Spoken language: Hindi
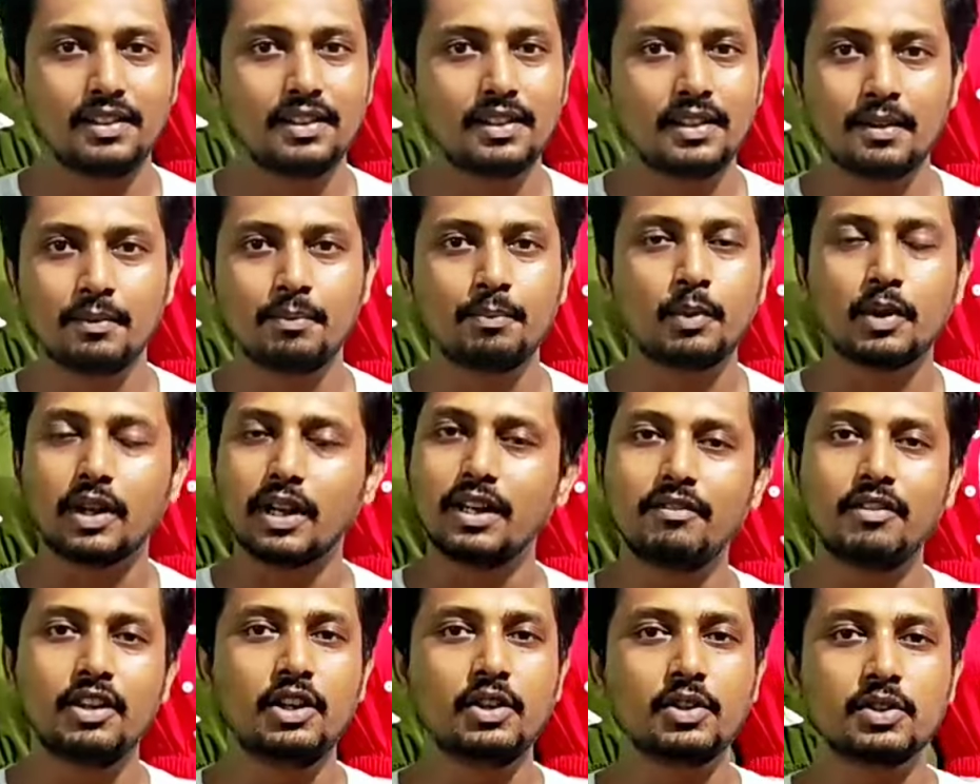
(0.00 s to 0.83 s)
नए
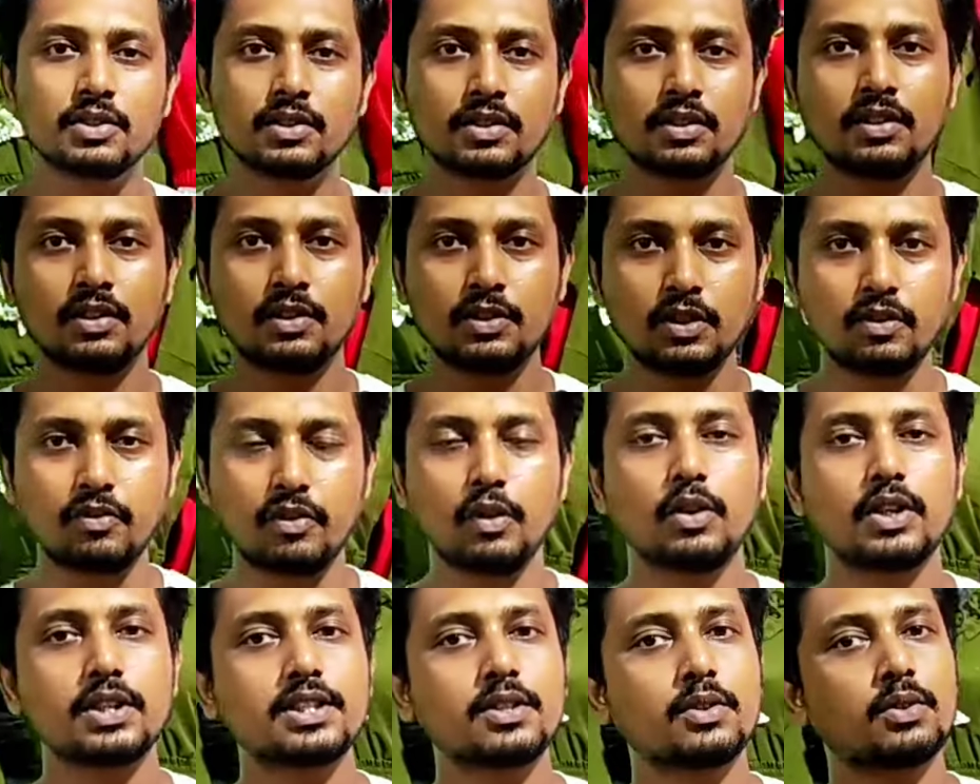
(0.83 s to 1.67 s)
पुराने वीडियो जो
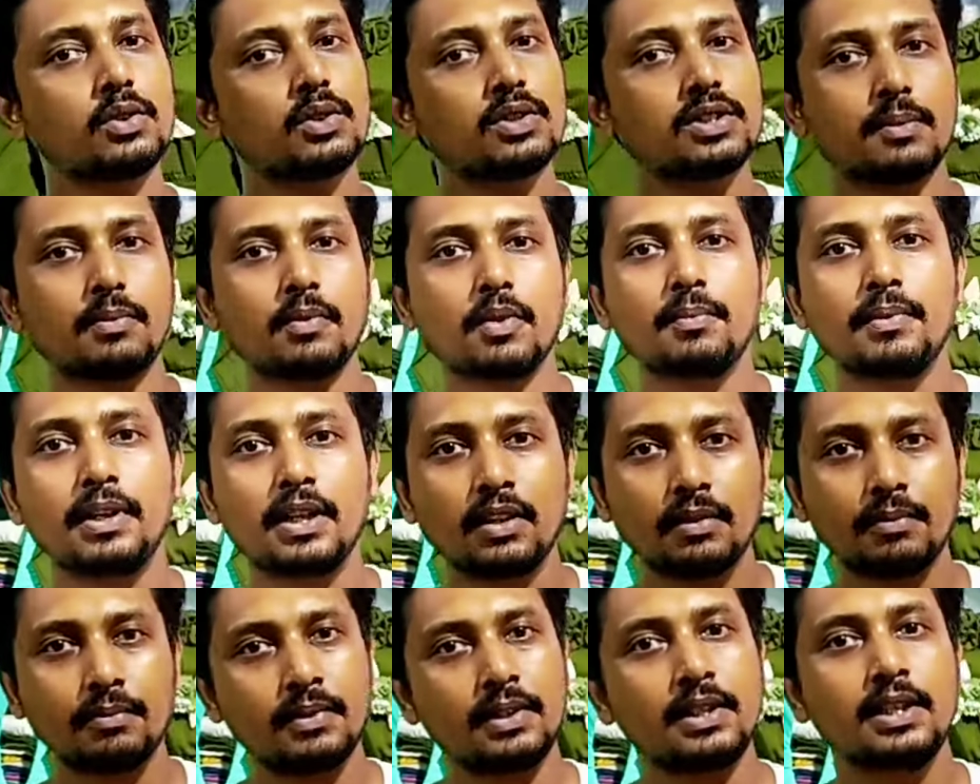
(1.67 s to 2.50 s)
व्यूअर्स है उनको सबको
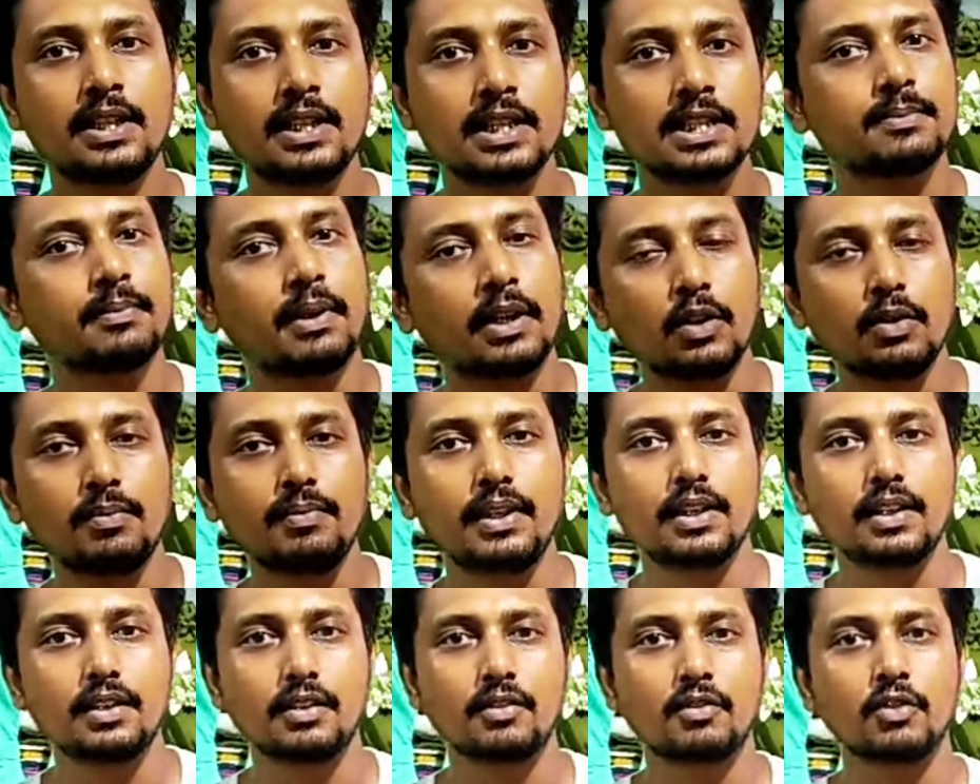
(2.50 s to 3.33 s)
मेरे डिटेल्स मालूम
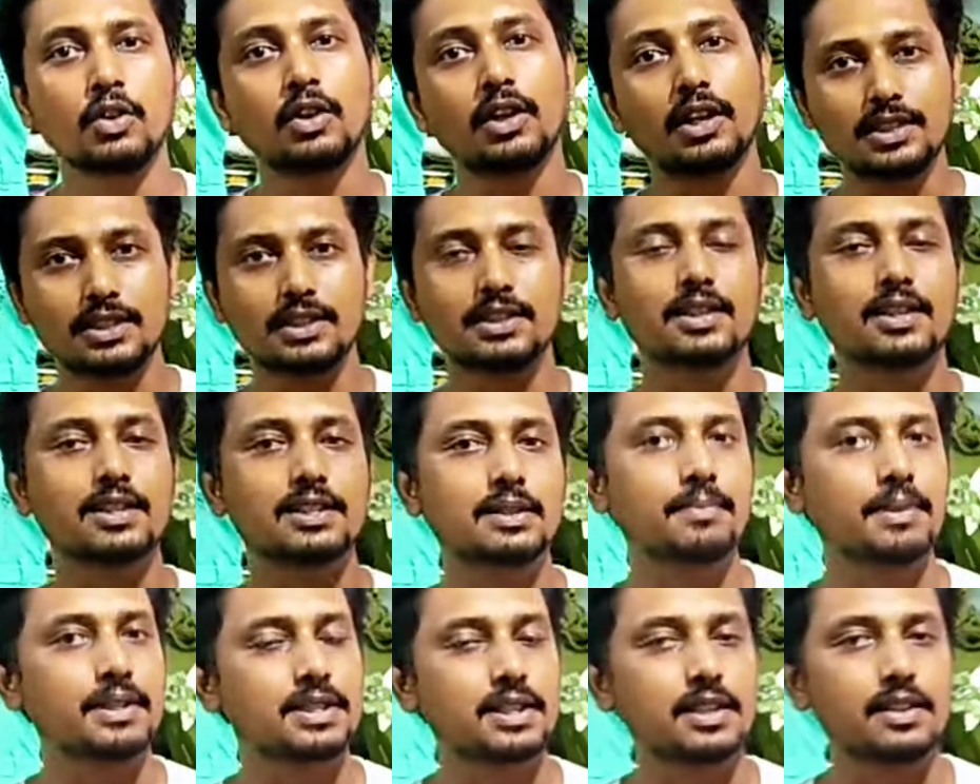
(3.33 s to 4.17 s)
ही है वो लोग अच्छी तरह
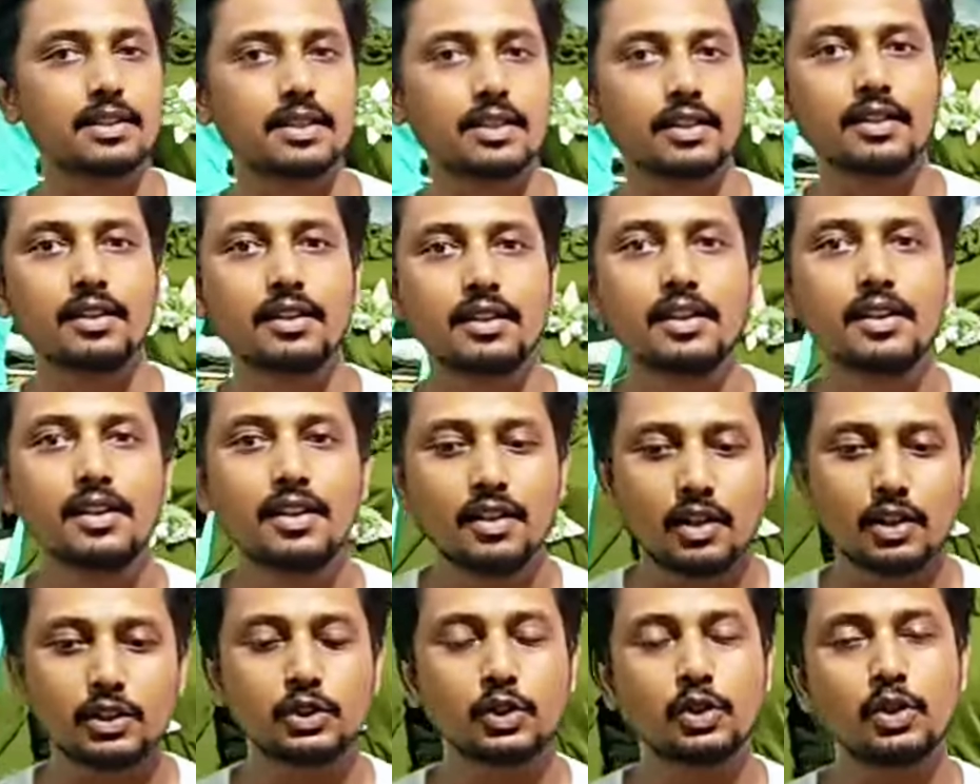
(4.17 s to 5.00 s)
से पहचानते हैं
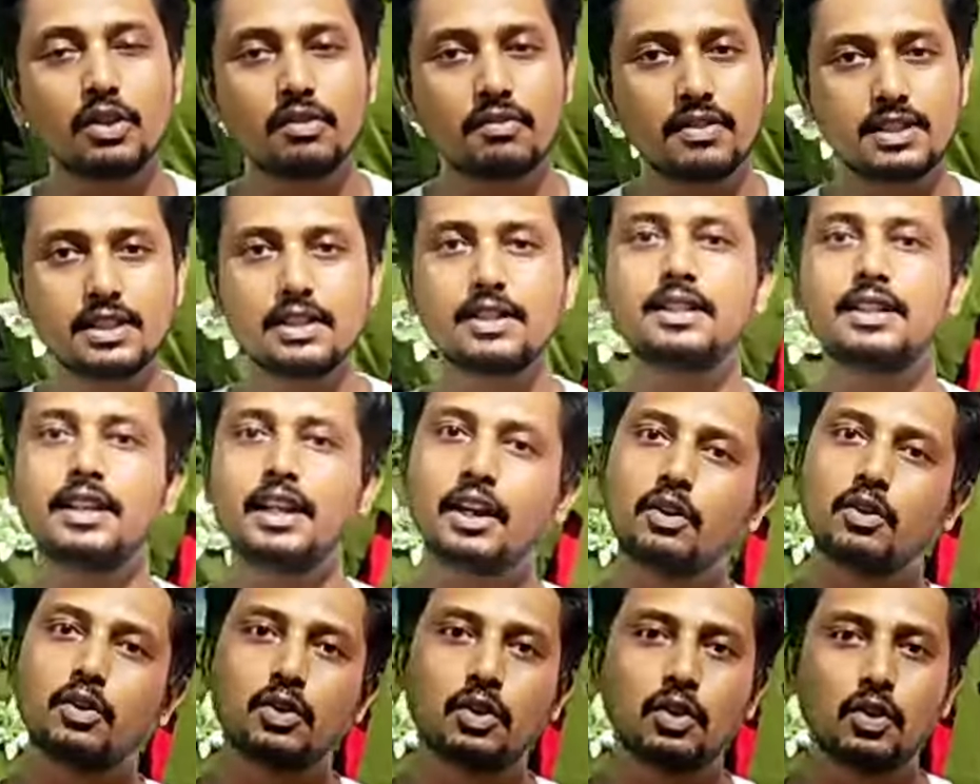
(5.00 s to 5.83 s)
हम्म। और जो लोग विजिट
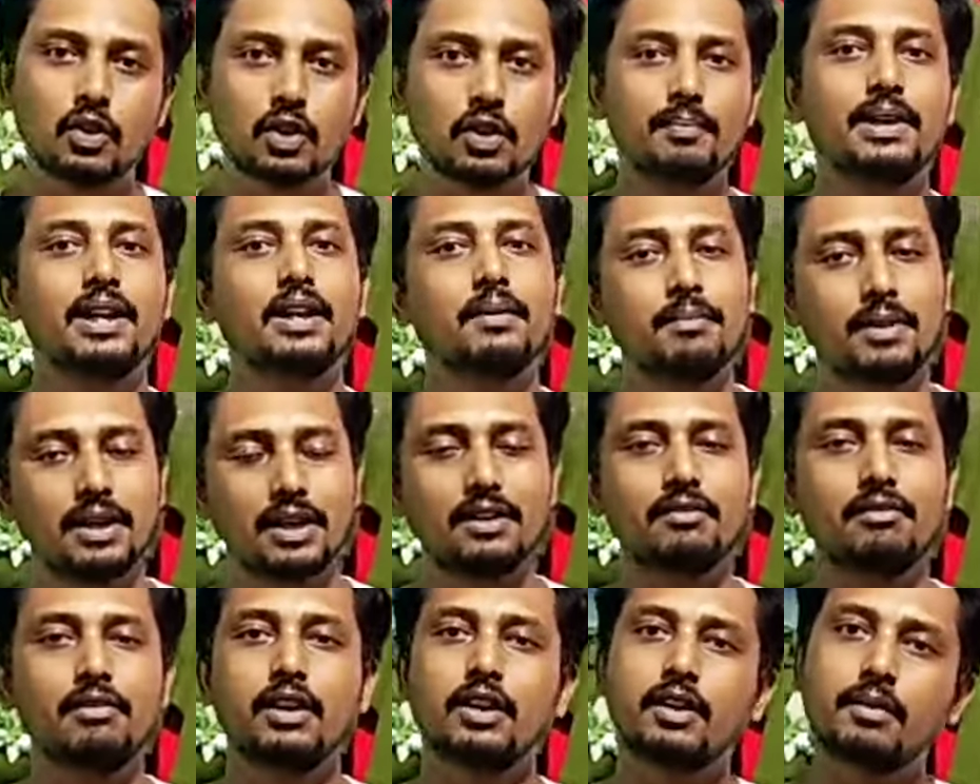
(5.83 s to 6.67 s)
किया उन लोगों को मेरे
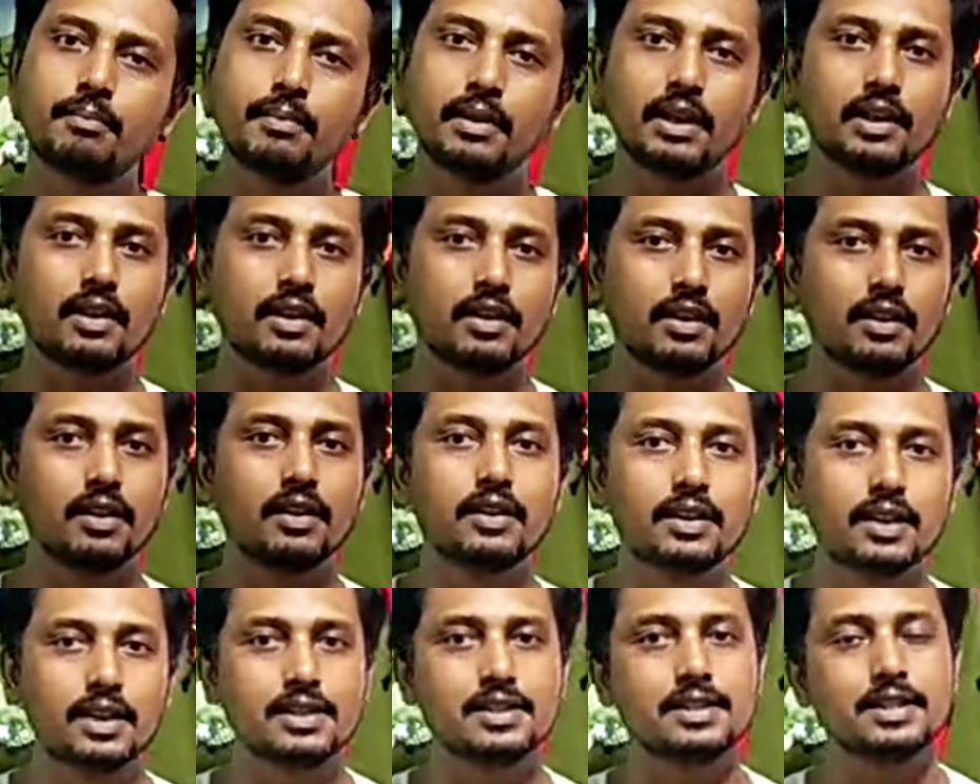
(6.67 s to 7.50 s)
बिहेवियर मेरे
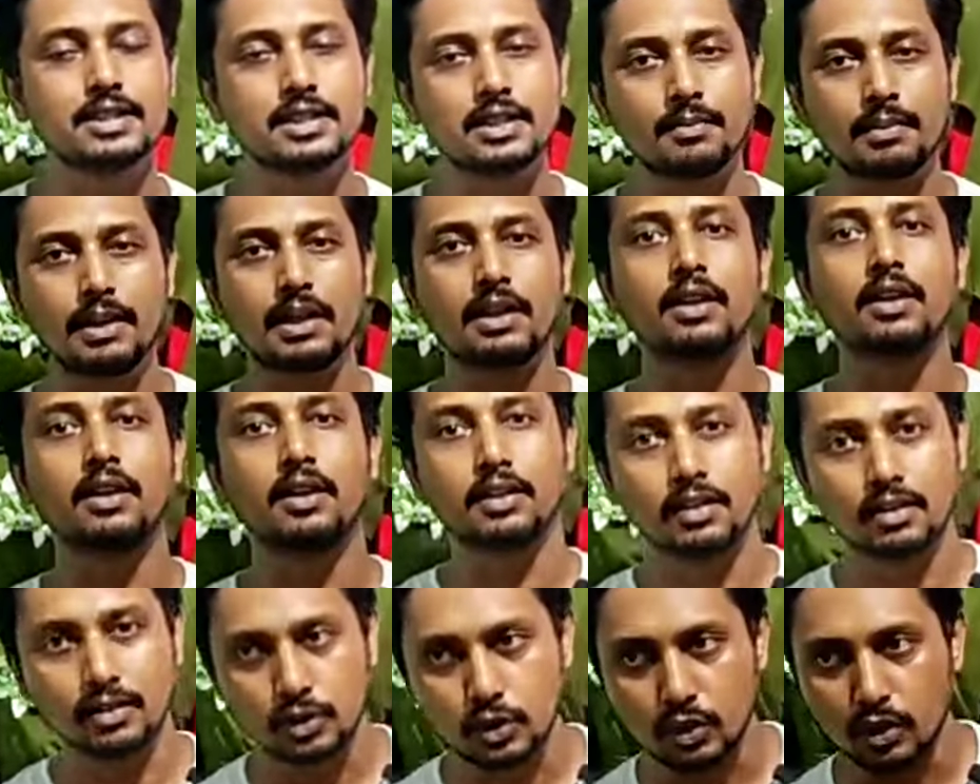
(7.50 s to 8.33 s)
ट्रांजेक्शन मेरा
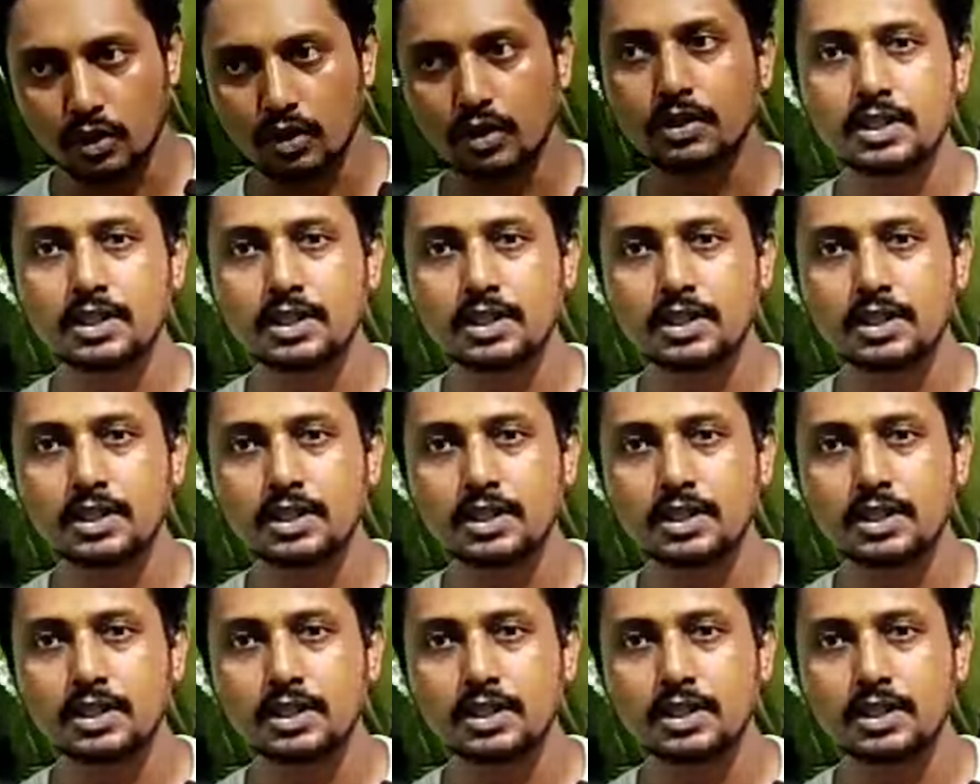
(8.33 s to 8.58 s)
जो